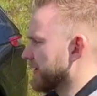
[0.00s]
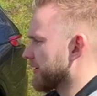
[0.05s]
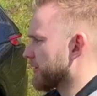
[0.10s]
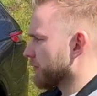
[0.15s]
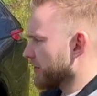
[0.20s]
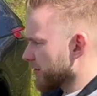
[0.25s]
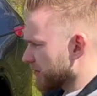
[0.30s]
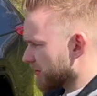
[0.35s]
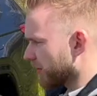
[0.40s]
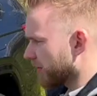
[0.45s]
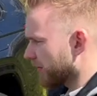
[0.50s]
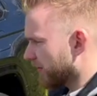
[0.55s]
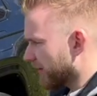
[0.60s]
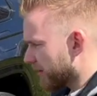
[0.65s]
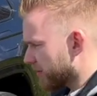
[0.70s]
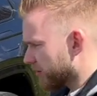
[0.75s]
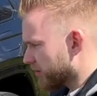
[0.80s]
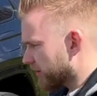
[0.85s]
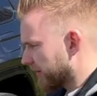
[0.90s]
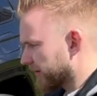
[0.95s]
Reserve
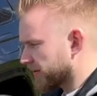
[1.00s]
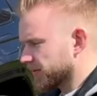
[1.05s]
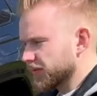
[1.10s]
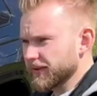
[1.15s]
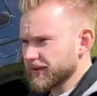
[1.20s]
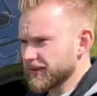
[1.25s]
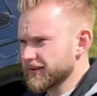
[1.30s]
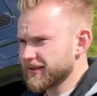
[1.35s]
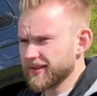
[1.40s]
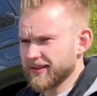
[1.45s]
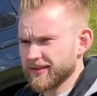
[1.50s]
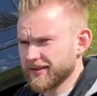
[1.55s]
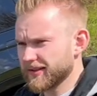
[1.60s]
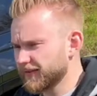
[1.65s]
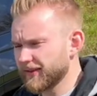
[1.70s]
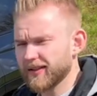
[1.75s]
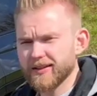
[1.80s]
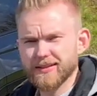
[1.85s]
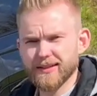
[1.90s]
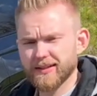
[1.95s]
Ausstattung ist das
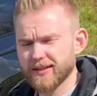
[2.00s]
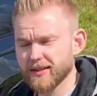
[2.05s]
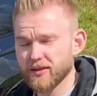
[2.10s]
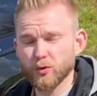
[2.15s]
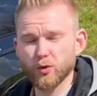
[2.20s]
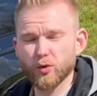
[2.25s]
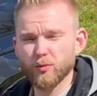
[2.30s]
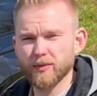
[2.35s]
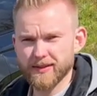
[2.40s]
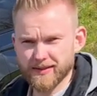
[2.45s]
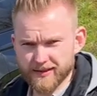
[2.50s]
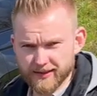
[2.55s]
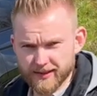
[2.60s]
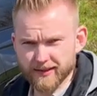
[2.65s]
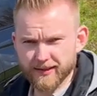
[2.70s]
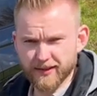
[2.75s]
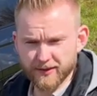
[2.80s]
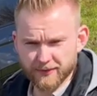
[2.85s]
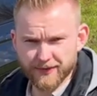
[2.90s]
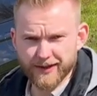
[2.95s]
quasi das oberste Ende
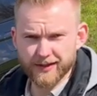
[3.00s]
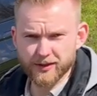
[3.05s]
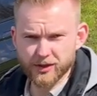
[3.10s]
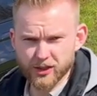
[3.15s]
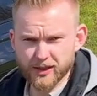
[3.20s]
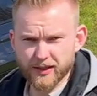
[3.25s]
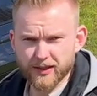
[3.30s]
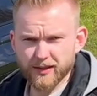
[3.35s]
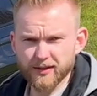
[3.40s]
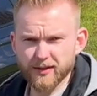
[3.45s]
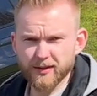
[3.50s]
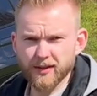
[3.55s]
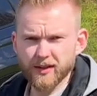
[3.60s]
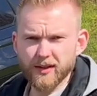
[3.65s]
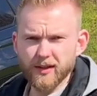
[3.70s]
der Fahnenstange.